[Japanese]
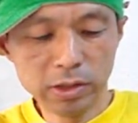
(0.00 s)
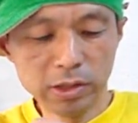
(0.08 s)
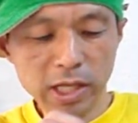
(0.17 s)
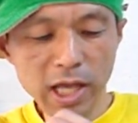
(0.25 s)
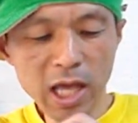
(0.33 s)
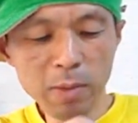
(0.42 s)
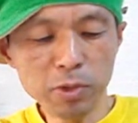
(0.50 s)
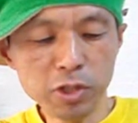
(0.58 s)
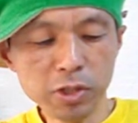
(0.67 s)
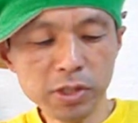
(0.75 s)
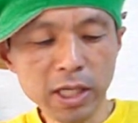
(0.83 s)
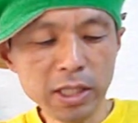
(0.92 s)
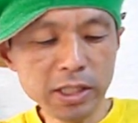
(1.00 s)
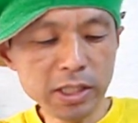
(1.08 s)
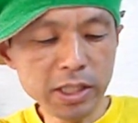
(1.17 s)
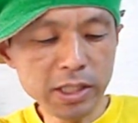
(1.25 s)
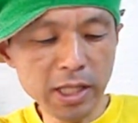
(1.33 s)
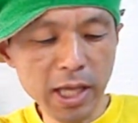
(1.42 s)
全部1 0センチ
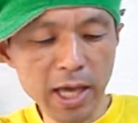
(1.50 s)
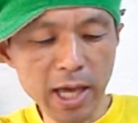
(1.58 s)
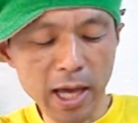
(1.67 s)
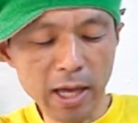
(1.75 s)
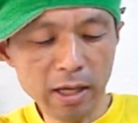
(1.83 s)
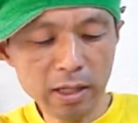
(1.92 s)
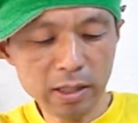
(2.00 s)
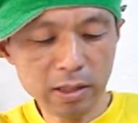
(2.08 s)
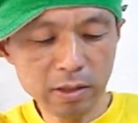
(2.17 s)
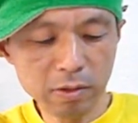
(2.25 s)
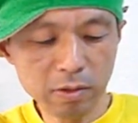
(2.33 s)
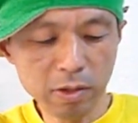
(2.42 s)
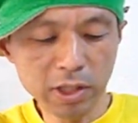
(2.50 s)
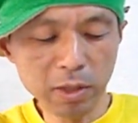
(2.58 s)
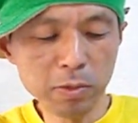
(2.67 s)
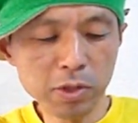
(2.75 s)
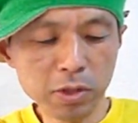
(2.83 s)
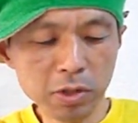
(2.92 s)
にしてこうやって
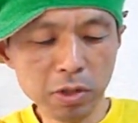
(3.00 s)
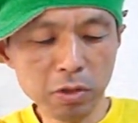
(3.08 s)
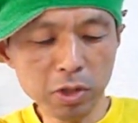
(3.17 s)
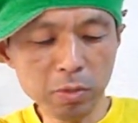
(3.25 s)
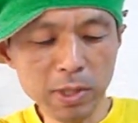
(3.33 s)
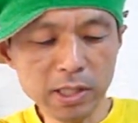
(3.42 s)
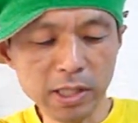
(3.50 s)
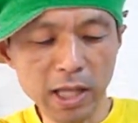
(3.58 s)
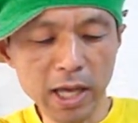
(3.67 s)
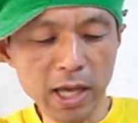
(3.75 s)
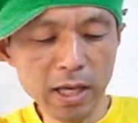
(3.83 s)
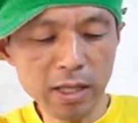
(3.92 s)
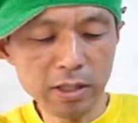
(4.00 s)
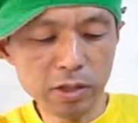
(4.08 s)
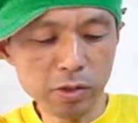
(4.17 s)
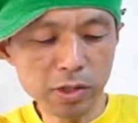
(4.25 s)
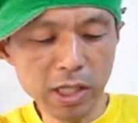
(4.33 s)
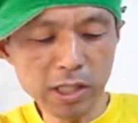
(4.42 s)
結んでおきますね
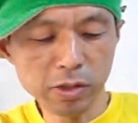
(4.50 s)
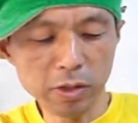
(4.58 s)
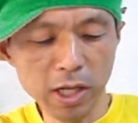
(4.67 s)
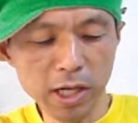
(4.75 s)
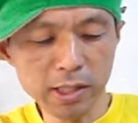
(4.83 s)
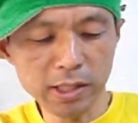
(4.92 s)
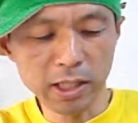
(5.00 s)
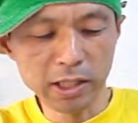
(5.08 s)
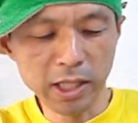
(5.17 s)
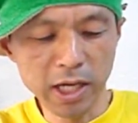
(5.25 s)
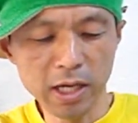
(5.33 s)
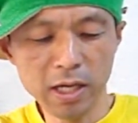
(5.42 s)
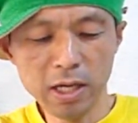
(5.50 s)
1 0センチの長さにね